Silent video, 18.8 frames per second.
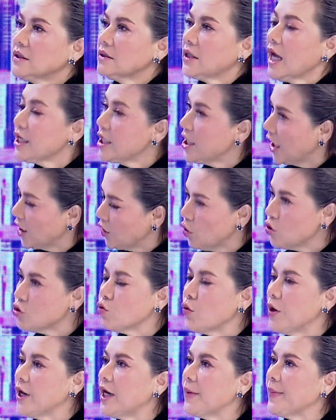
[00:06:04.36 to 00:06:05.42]
ถ้าอย่างนั้นก็ร
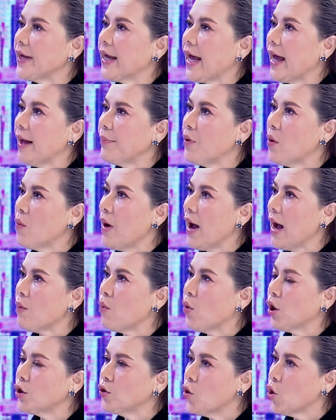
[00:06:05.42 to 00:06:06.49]
วยเลยไหมคะ เพราะว่าอะโว
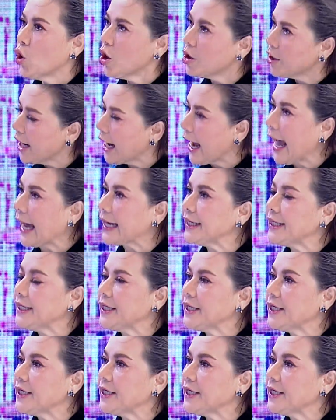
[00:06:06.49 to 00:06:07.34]
คาโดก็รวยร